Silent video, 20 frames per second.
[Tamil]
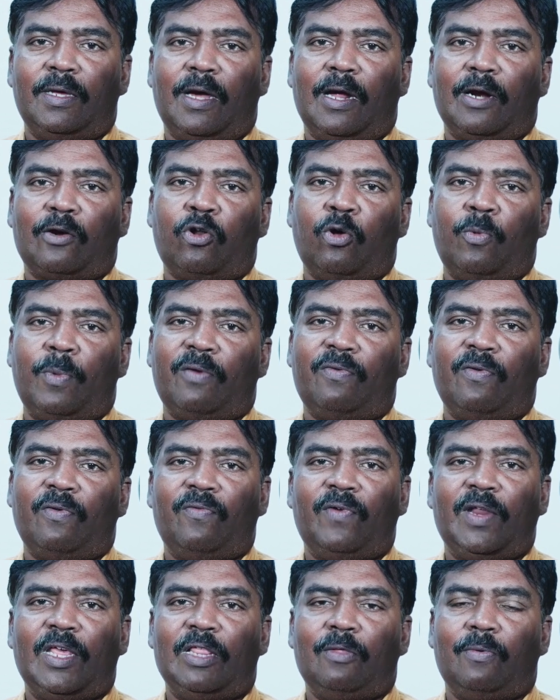அக்டோபர்
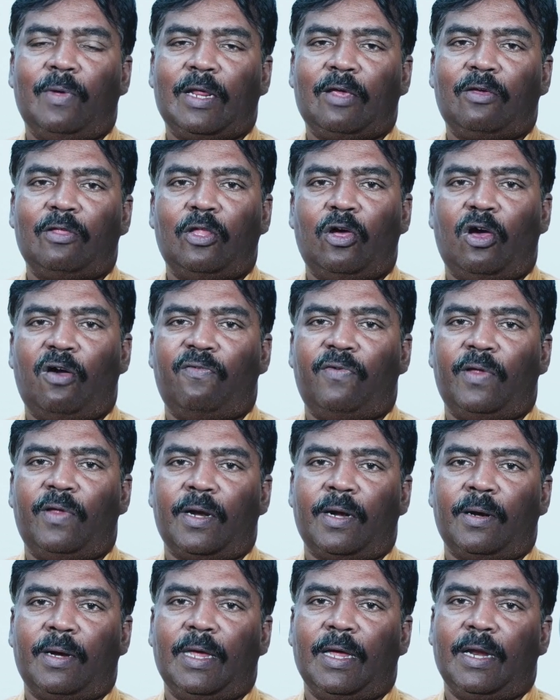ஃபிஃப்டீன்த் வரைக்கும் இந்த ஆஃபர்
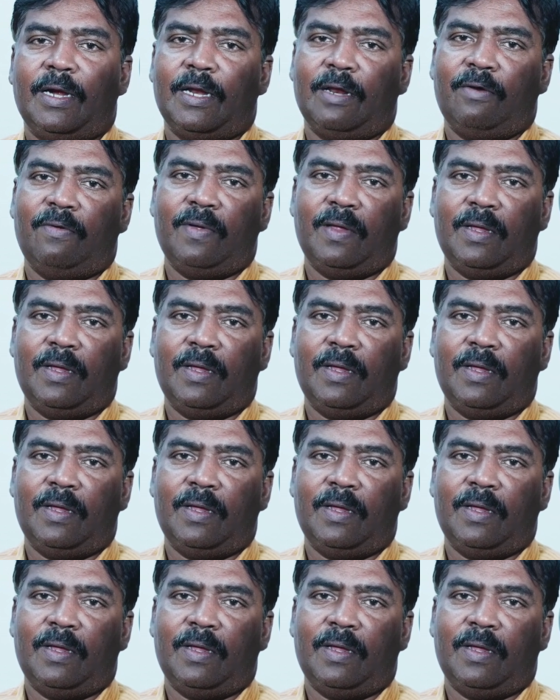எங்கிட்ட